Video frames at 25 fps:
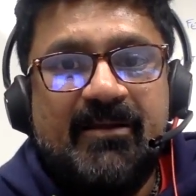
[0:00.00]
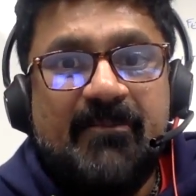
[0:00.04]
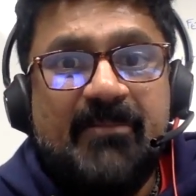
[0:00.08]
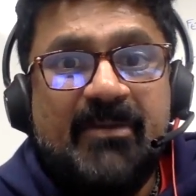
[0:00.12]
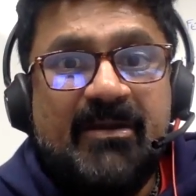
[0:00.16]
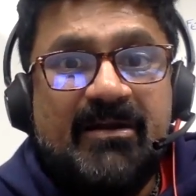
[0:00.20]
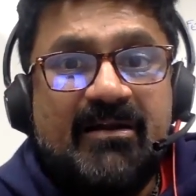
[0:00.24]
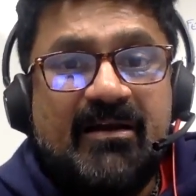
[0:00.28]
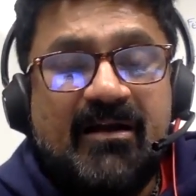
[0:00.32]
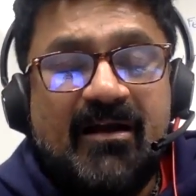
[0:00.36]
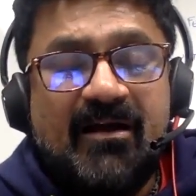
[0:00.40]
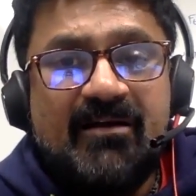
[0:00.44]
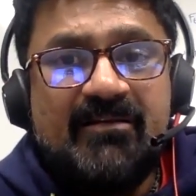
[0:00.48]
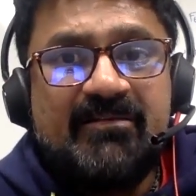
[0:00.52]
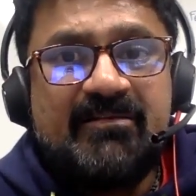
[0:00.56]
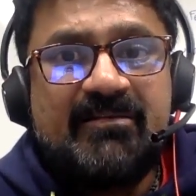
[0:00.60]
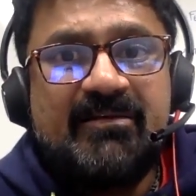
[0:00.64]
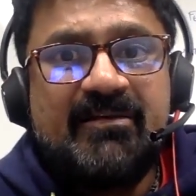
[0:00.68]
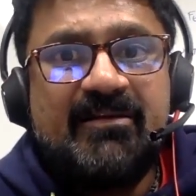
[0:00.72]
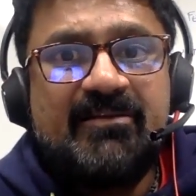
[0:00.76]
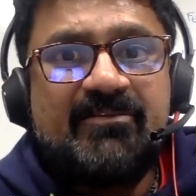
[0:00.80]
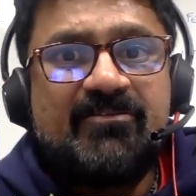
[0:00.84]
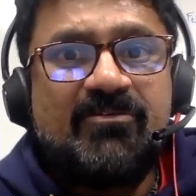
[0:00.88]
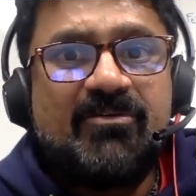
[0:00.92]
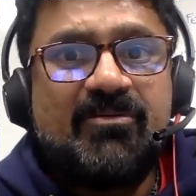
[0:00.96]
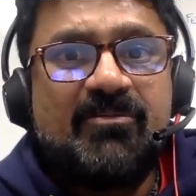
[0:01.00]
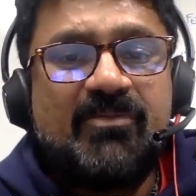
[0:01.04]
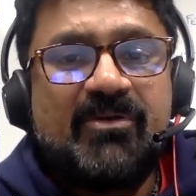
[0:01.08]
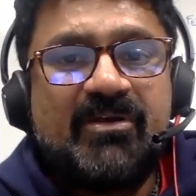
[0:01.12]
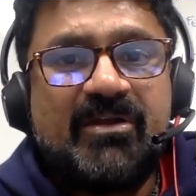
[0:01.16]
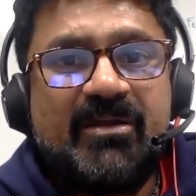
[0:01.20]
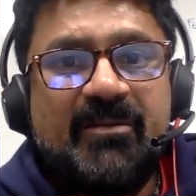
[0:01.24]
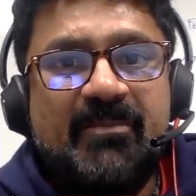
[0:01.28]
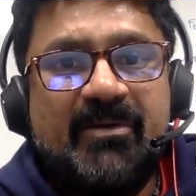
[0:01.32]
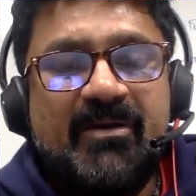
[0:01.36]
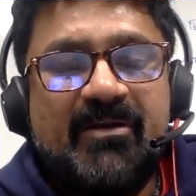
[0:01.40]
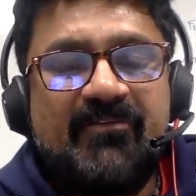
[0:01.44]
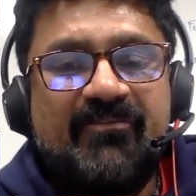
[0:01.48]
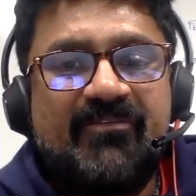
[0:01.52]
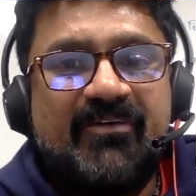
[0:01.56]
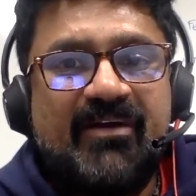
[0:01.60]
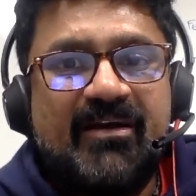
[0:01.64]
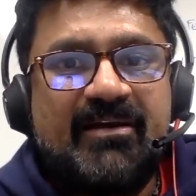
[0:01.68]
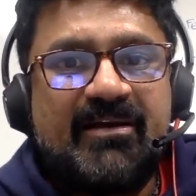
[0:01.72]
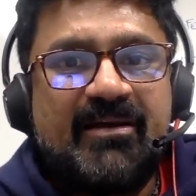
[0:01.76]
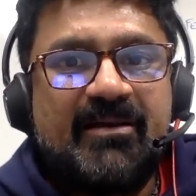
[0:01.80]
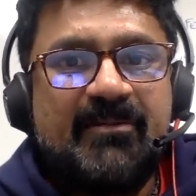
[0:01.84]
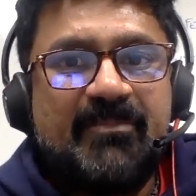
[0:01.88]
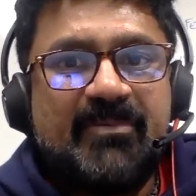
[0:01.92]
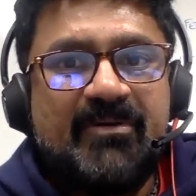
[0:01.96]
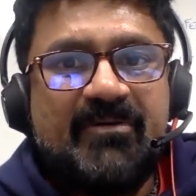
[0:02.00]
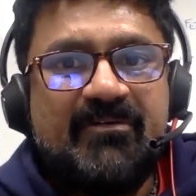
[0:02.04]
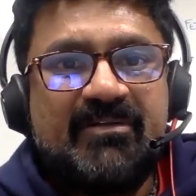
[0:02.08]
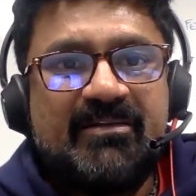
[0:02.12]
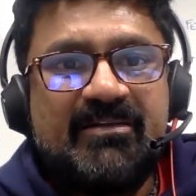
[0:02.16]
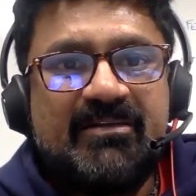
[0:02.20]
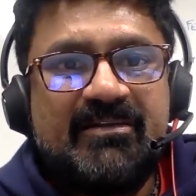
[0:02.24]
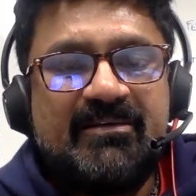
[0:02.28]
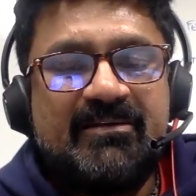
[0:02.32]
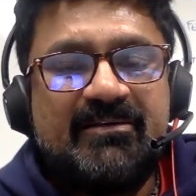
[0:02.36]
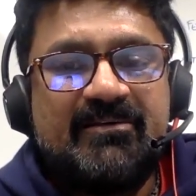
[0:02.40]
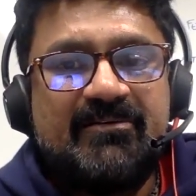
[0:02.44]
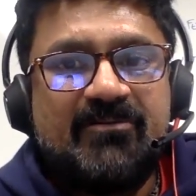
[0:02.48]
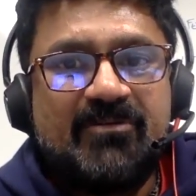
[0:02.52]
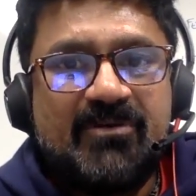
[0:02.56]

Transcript: பட் காசுன்றது ஒரு முக்கியமான ஃபேக்டர் இப்போ வந்து